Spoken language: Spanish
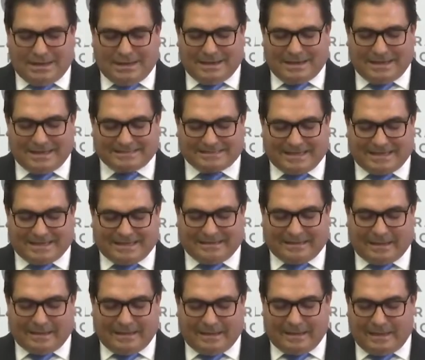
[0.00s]
la
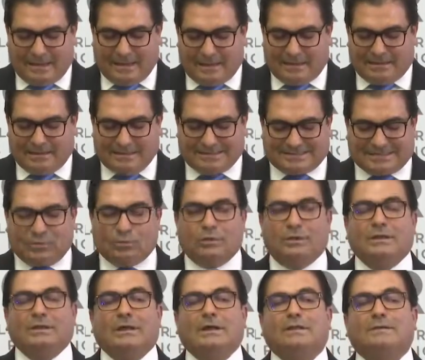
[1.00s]
Secretaría de
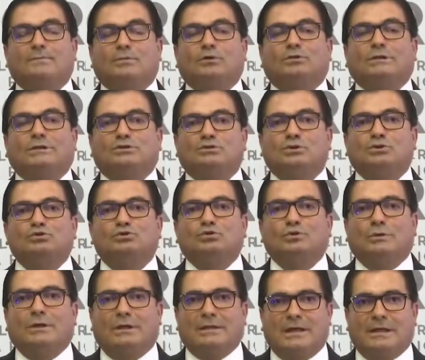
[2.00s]
Seguridad y Protección
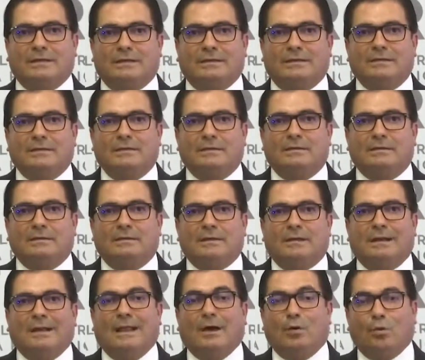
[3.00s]
Ciudadana,
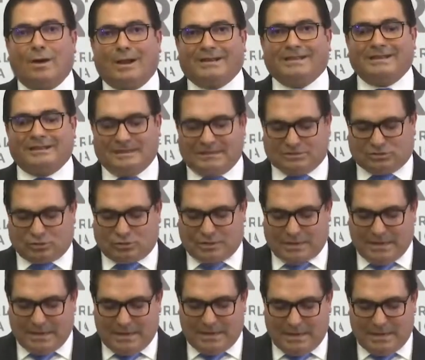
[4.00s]
la Guardia
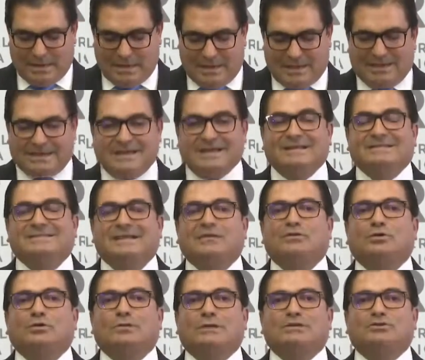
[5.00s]
Nacional y el
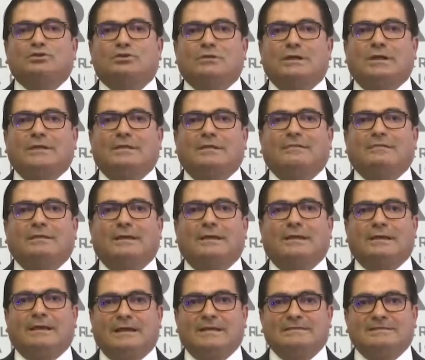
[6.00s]
Centro Nacional de
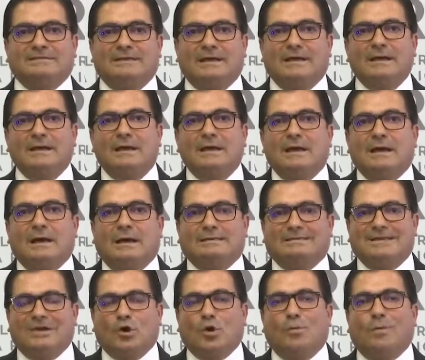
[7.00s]
Inteligencia,
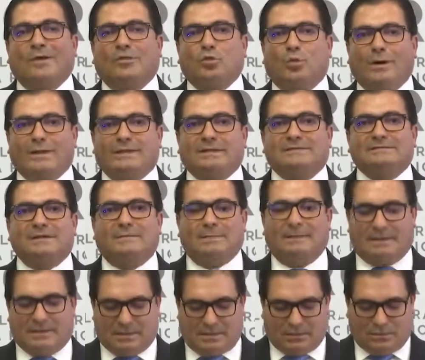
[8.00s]
así como Aduanas de
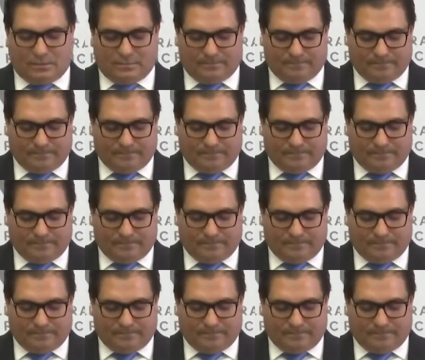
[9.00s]
México.